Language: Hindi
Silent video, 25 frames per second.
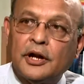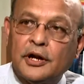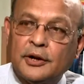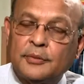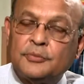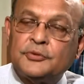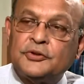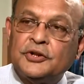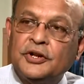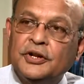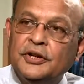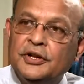
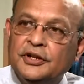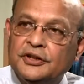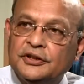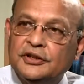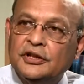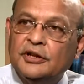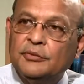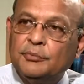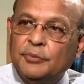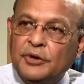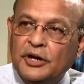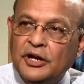करप्शन
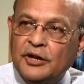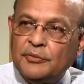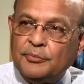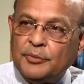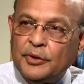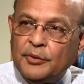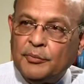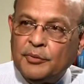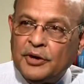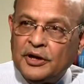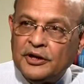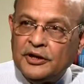इतना बड़े
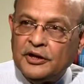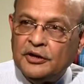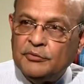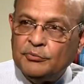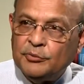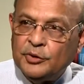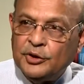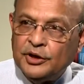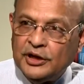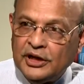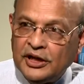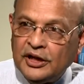पैमाने
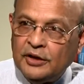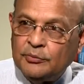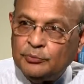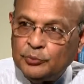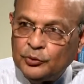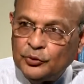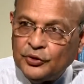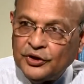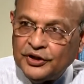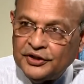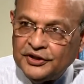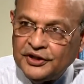में है
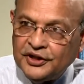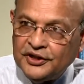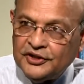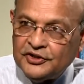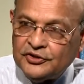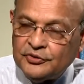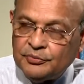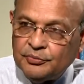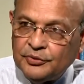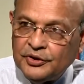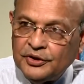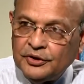पूरे
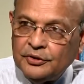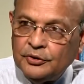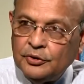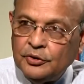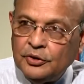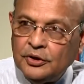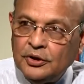देश में